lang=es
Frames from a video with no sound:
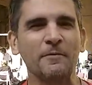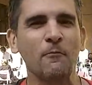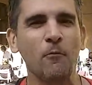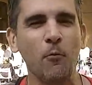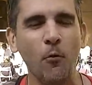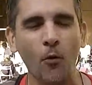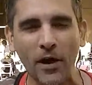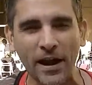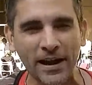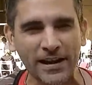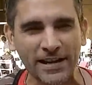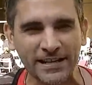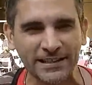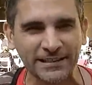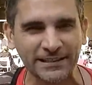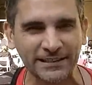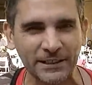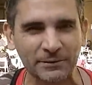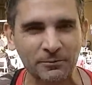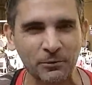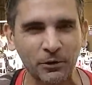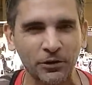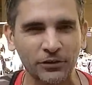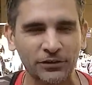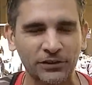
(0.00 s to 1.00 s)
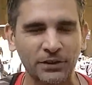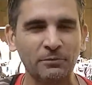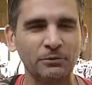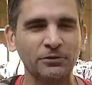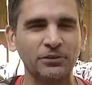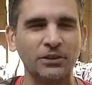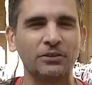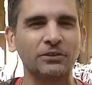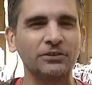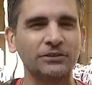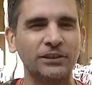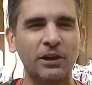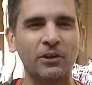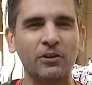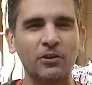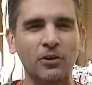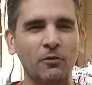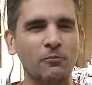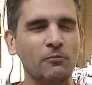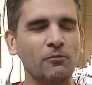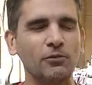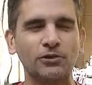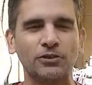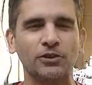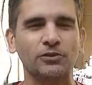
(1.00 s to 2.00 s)
buenísimo, nos hemos encontrado con
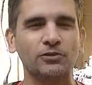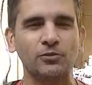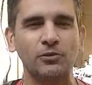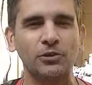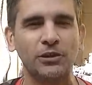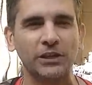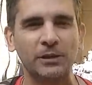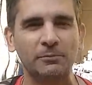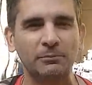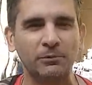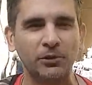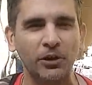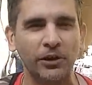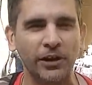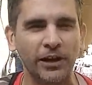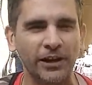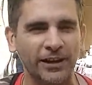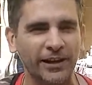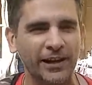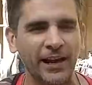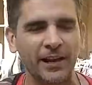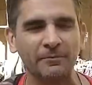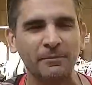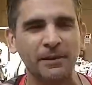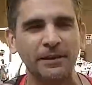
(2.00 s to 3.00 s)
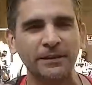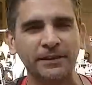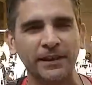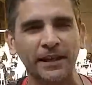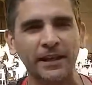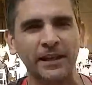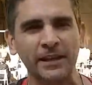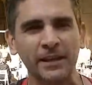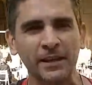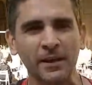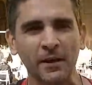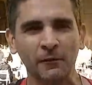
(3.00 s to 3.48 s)
muchos suscriptores, realmente